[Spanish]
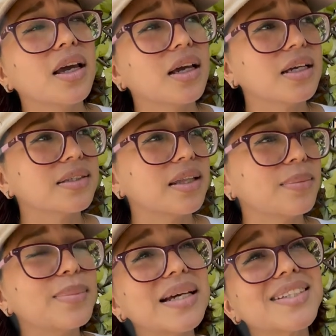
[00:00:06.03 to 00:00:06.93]
Este,
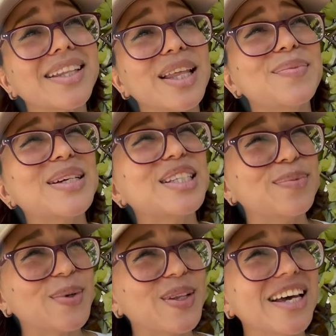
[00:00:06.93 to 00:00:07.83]
más que temas de
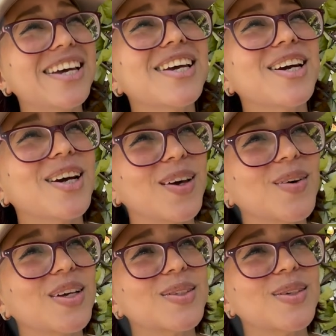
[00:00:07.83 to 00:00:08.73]
moda,
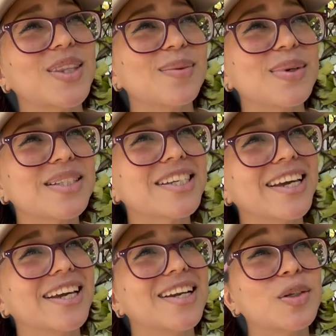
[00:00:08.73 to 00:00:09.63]
creo que son temas
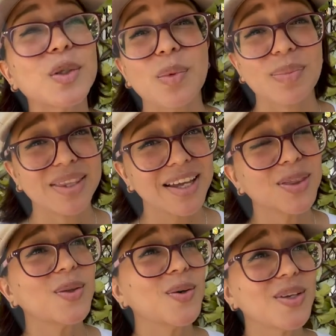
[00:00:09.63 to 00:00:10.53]
que nos competen a
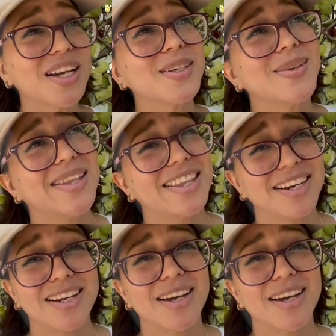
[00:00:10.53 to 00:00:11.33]
toda la ciudadanía.